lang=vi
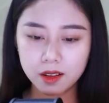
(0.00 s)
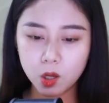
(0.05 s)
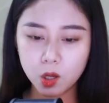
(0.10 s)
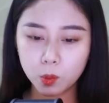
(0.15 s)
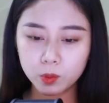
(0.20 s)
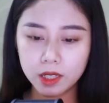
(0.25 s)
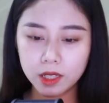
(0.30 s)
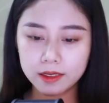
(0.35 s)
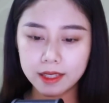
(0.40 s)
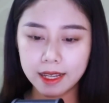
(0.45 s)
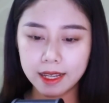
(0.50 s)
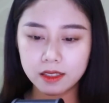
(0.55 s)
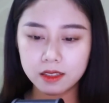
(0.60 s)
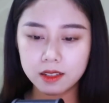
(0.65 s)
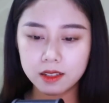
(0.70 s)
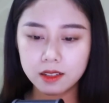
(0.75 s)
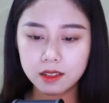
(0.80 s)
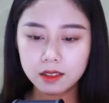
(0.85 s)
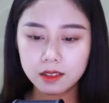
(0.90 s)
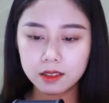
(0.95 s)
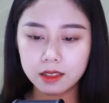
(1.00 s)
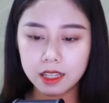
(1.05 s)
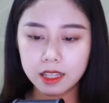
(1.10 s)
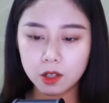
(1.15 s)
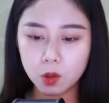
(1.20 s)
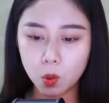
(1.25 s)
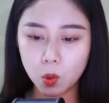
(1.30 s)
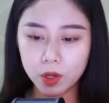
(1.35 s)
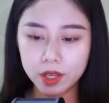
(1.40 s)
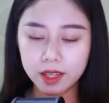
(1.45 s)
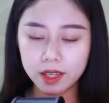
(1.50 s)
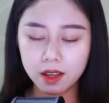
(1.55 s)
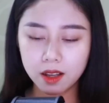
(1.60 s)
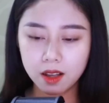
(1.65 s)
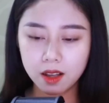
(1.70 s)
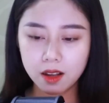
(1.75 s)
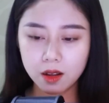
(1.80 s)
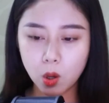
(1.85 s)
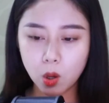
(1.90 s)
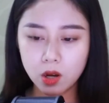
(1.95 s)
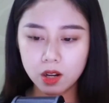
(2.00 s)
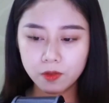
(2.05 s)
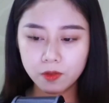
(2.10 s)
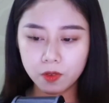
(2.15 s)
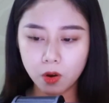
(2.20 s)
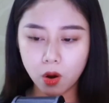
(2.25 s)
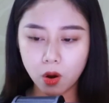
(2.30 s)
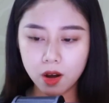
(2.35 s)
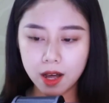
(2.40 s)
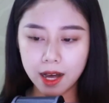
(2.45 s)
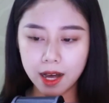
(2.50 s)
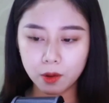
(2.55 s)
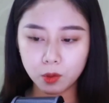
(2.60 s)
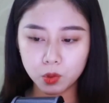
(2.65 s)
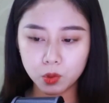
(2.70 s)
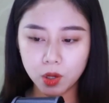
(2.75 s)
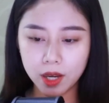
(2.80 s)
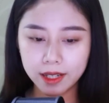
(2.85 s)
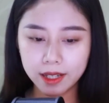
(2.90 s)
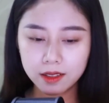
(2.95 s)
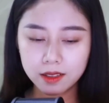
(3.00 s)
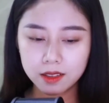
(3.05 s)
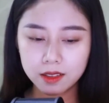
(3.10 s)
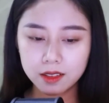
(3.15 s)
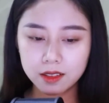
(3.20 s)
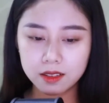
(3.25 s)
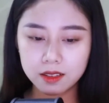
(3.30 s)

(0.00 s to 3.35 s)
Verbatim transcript: Công ty tài chính Thiên Uy Có lớp vỏ hào nhoáng